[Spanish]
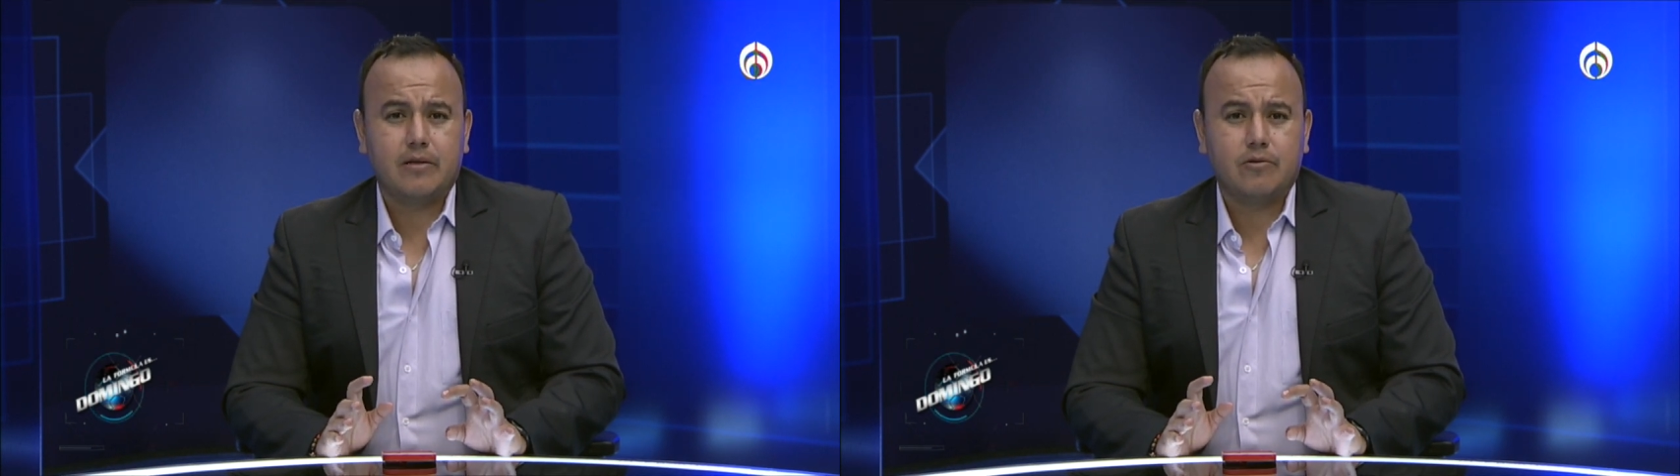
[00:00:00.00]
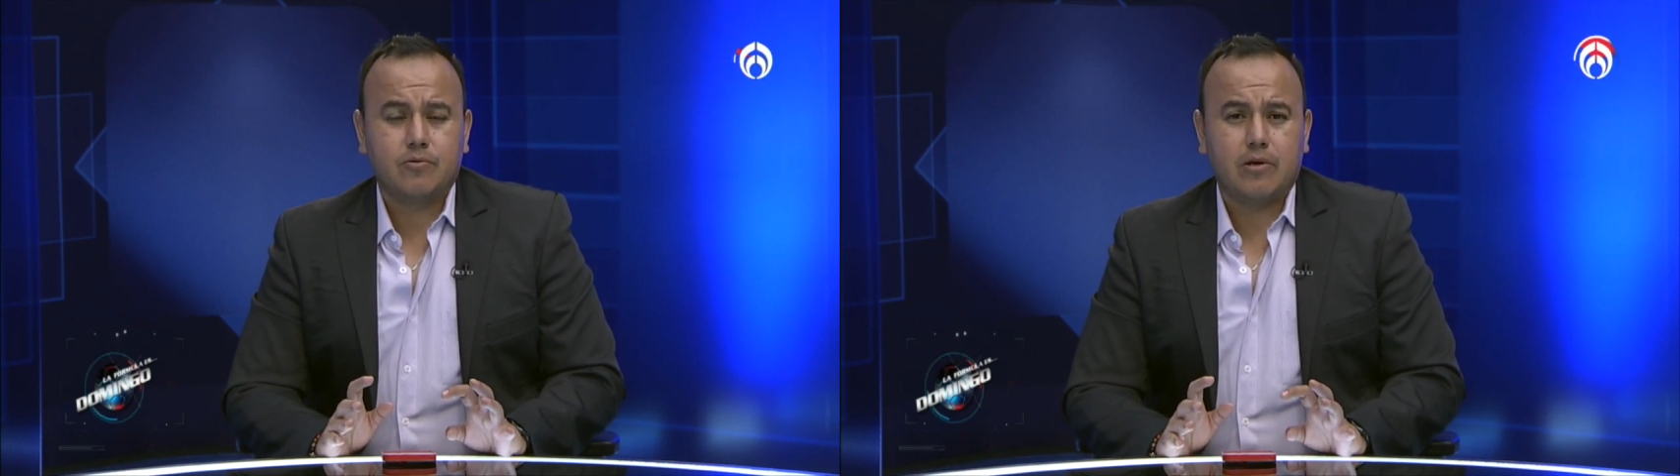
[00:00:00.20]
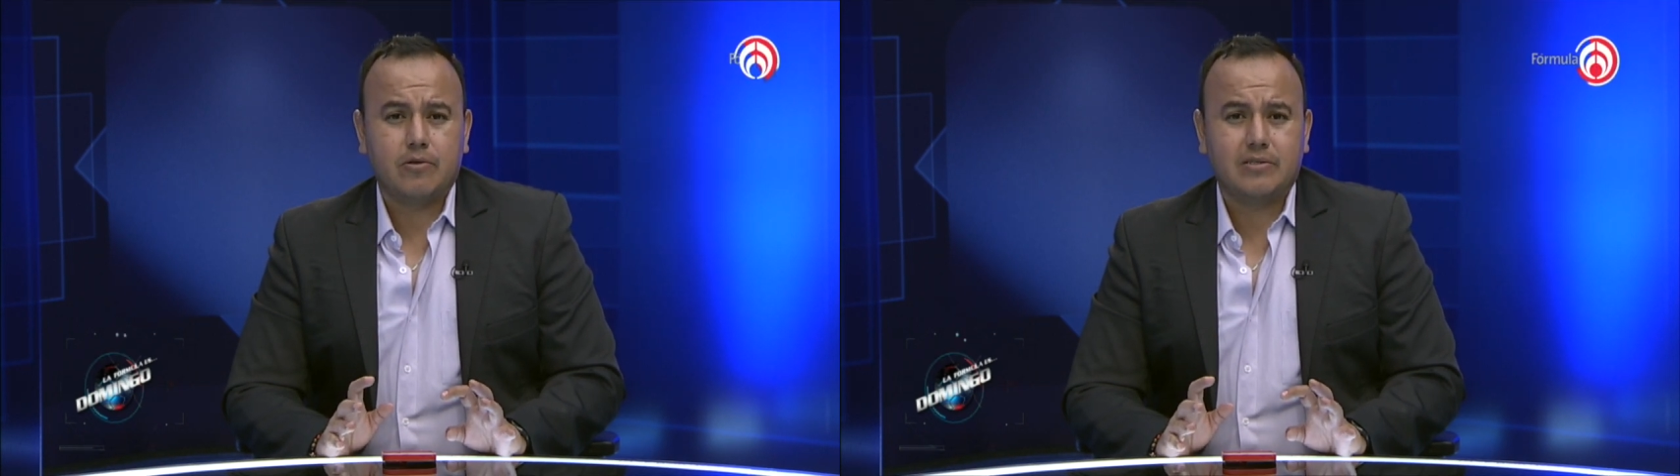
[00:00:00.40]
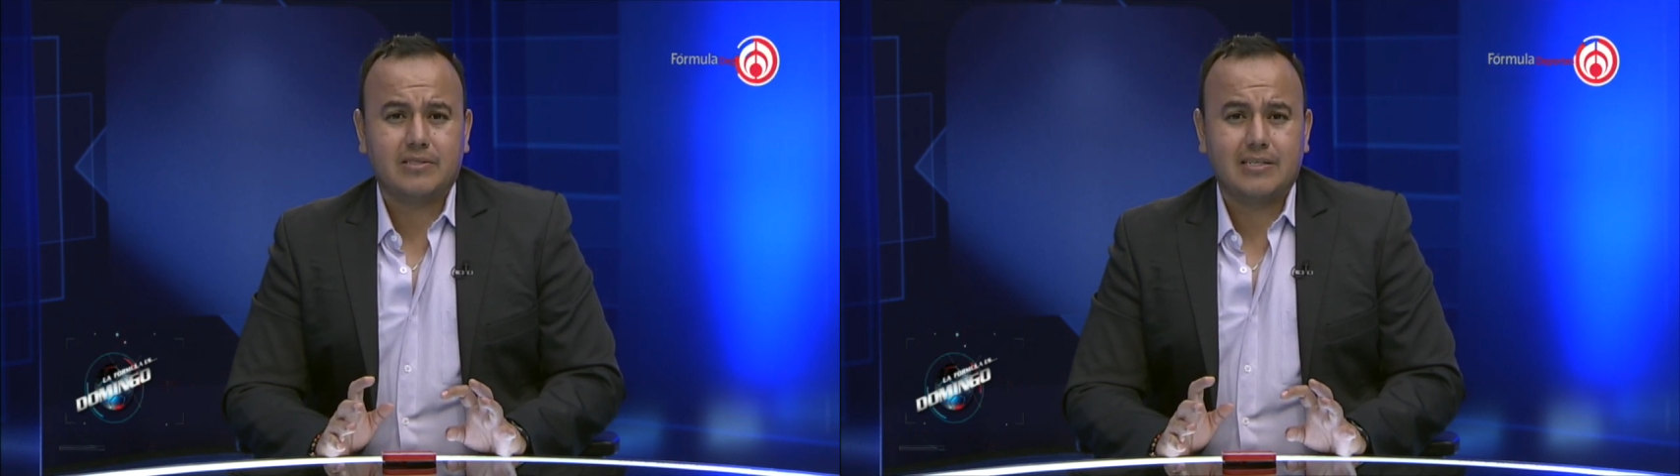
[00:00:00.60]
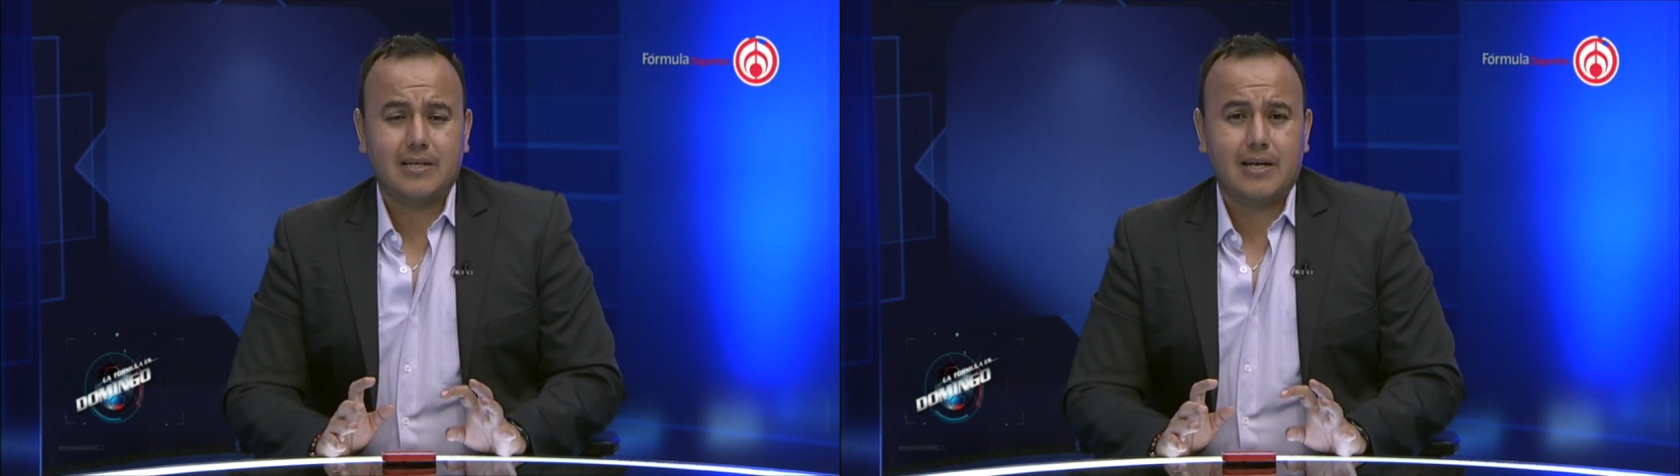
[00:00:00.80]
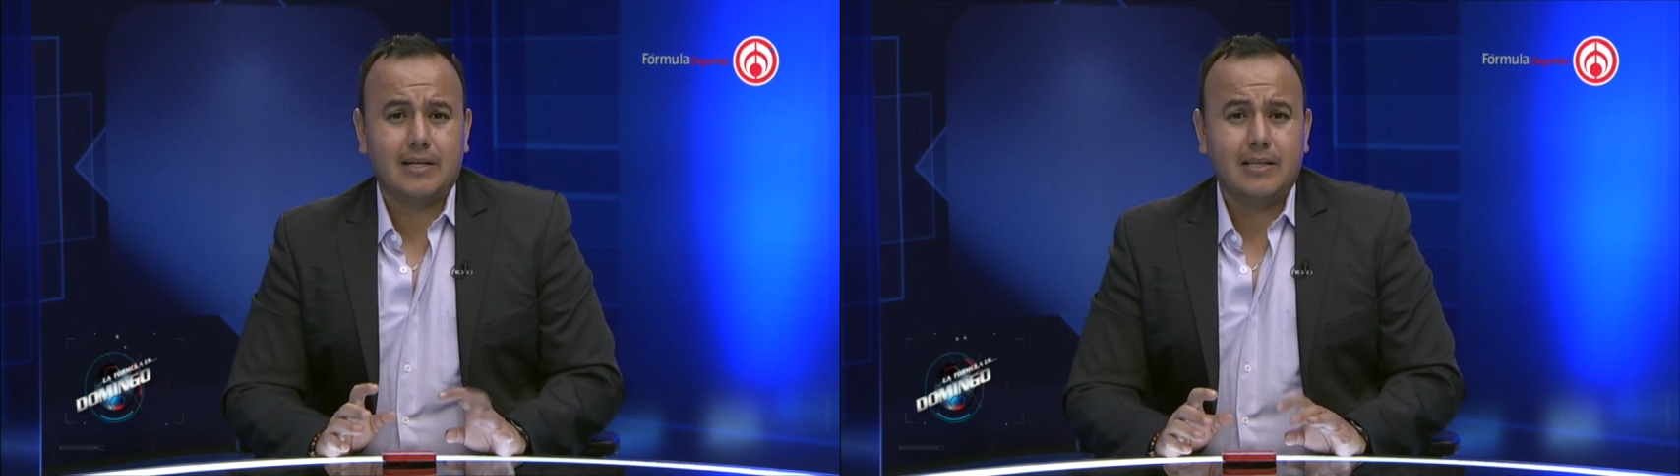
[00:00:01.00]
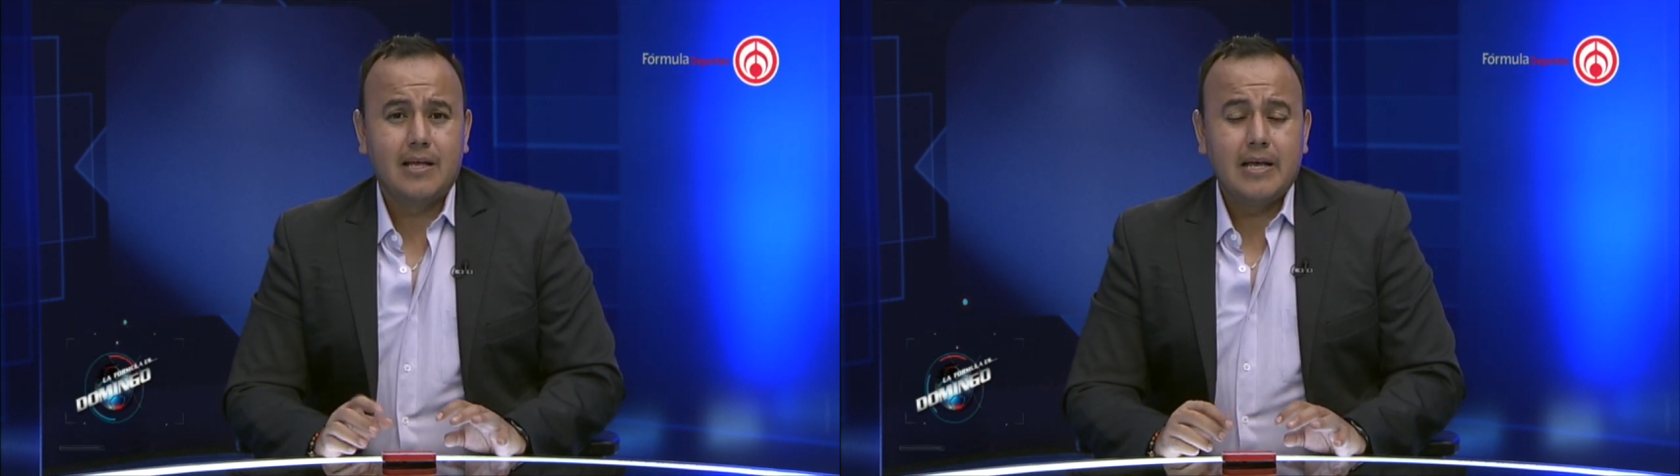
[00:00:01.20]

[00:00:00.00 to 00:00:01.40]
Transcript: los jugadores que salgan.